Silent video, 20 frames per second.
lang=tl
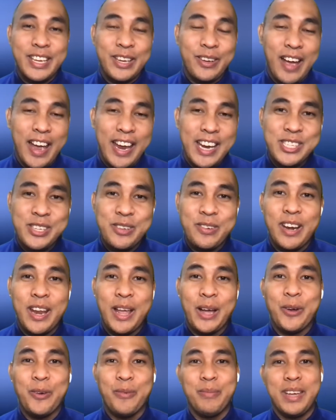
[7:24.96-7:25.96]
Kasi nung high
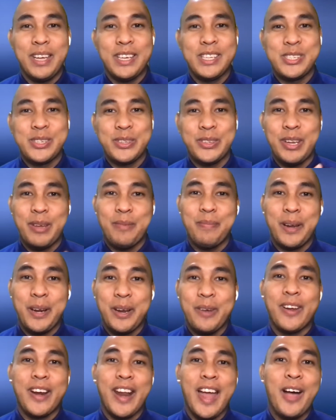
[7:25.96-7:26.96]
school ako, medyo
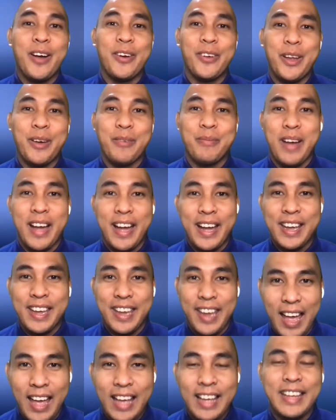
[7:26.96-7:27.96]
napariwara ako ng
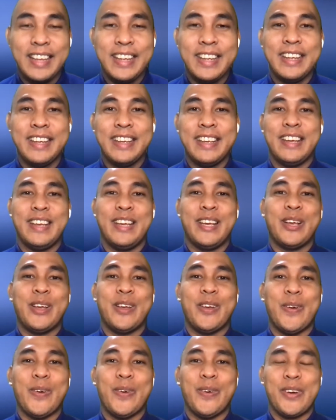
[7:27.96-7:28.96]
bahagya.
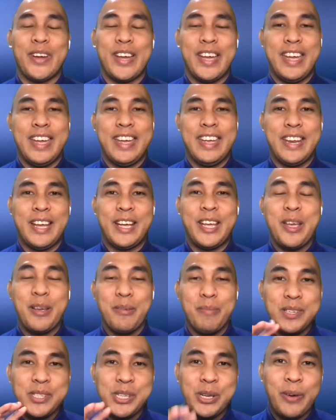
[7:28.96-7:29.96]
Okay,
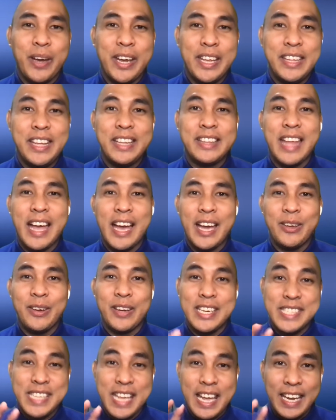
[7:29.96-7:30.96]
naging pasaway din
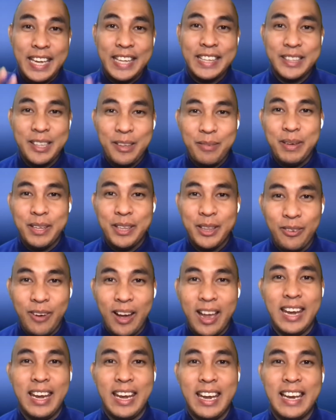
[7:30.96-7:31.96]
tayong isang
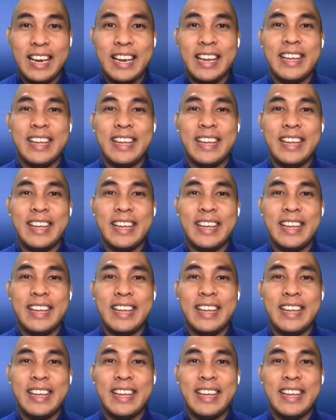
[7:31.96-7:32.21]
individual.